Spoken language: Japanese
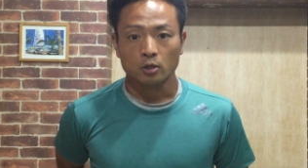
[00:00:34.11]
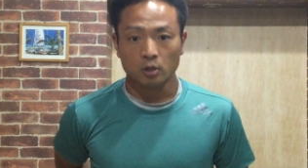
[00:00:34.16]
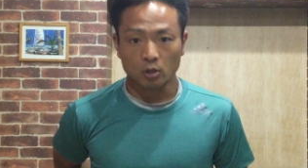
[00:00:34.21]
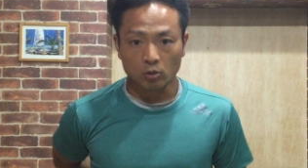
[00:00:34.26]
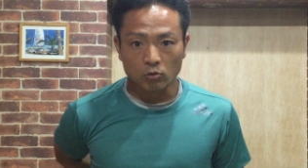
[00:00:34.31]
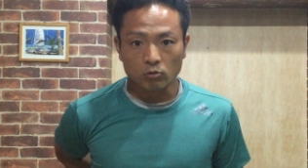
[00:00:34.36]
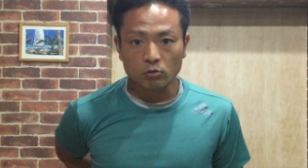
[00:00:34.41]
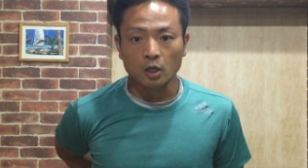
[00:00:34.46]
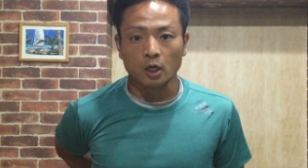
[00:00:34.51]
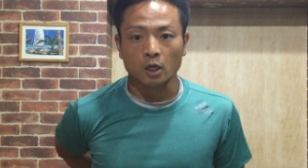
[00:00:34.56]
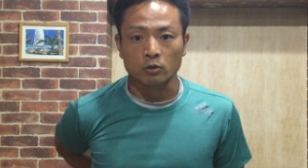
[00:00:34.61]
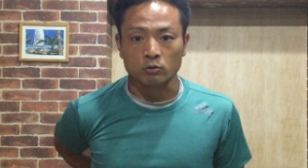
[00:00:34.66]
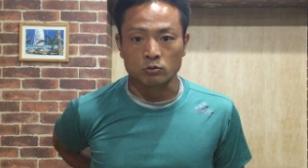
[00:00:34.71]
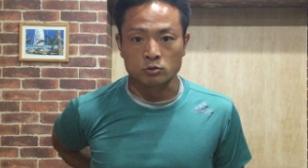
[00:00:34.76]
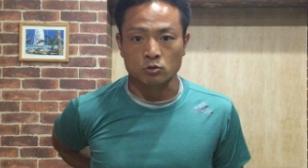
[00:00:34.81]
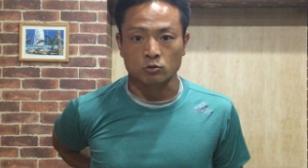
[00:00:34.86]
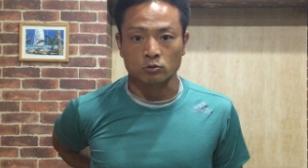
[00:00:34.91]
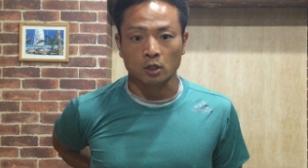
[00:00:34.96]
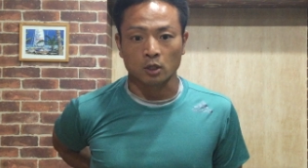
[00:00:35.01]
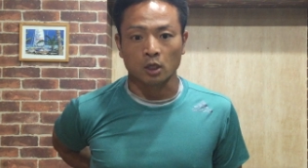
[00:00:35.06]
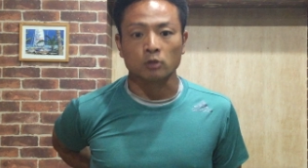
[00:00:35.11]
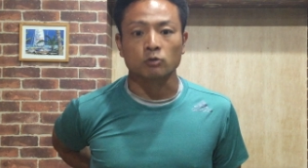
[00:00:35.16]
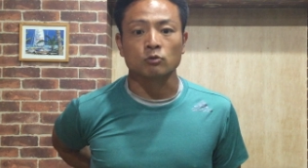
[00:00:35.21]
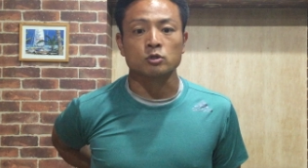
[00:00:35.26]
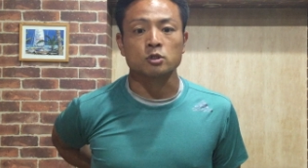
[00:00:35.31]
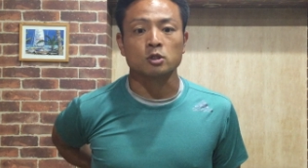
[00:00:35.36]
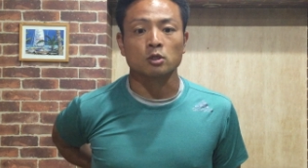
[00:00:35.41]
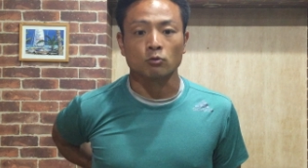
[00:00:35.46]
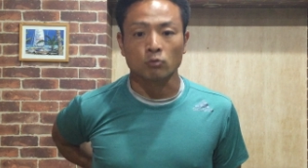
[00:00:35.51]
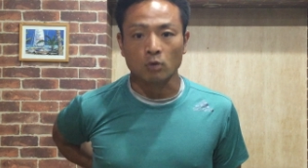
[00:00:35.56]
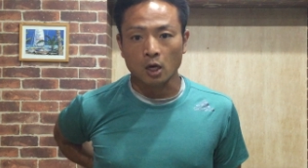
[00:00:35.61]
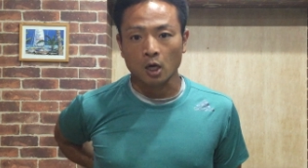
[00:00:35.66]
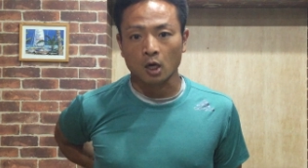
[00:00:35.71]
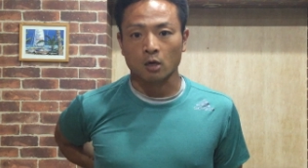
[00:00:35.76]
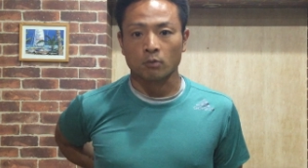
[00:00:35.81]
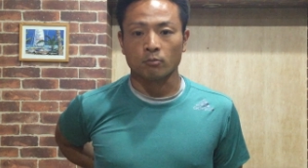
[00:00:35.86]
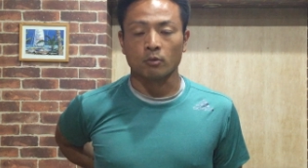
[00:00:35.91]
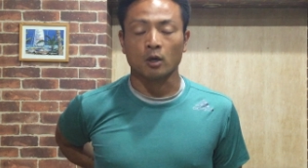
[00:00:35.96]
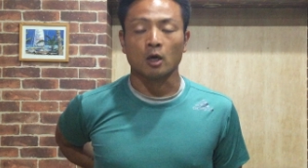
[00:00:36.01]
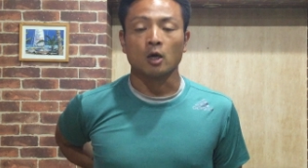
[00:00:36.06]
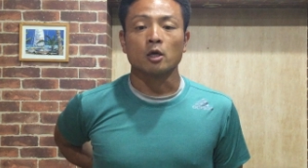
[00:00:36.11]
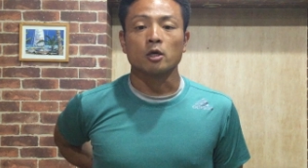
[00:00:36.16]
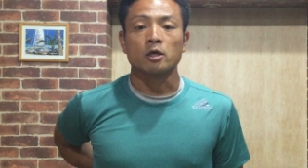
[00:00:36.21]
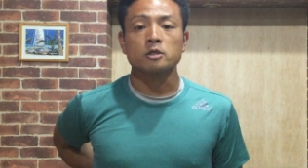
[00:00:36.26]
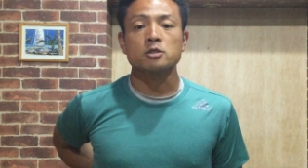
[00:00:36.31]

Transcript: で今回の相談としては、まあ、